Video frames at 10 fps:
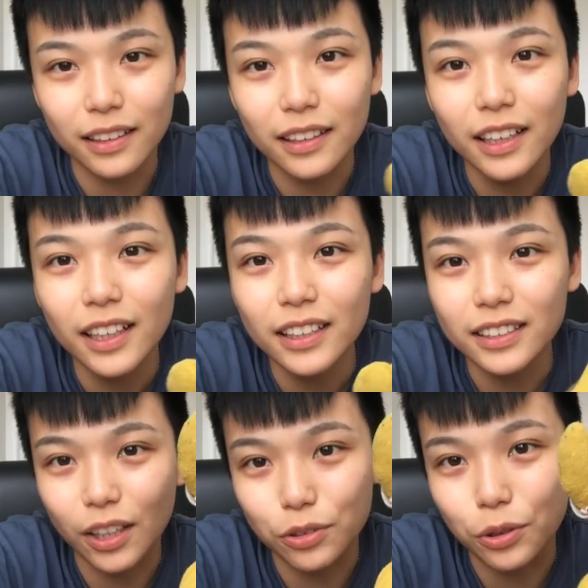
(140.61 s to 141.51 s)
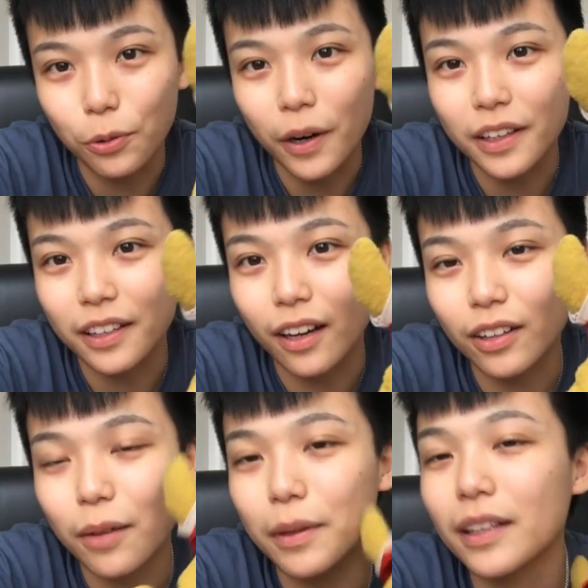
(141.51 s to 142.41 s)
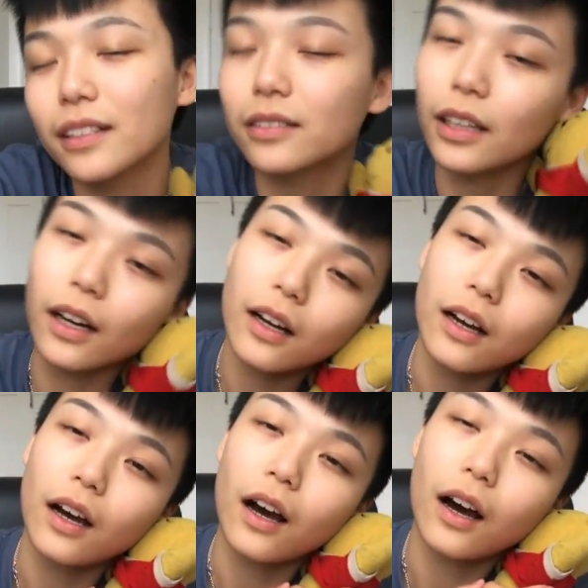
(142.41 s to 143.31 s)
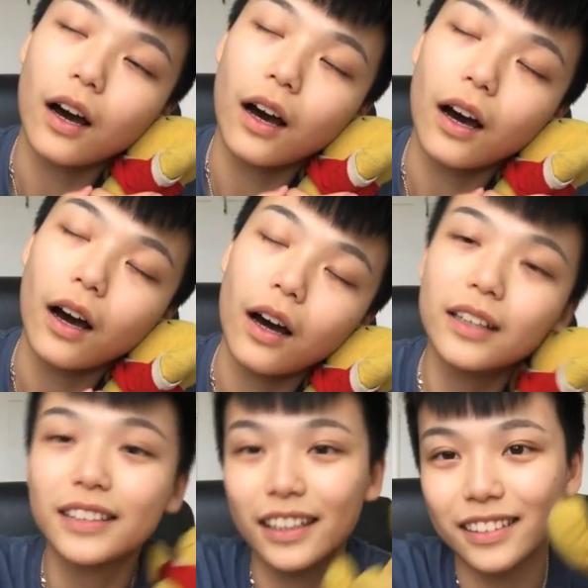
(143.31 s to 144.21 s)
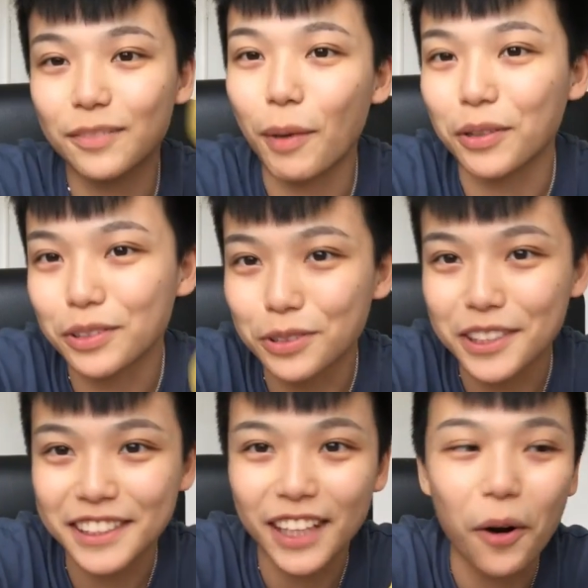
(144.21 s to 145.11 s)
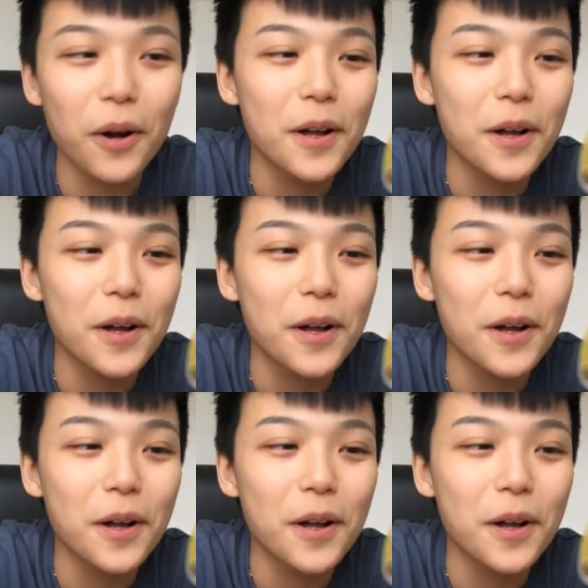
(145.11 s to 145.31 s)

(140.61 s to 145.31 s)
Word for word: 的小熊维尼，然后他每天就这样这样抱着睡觉，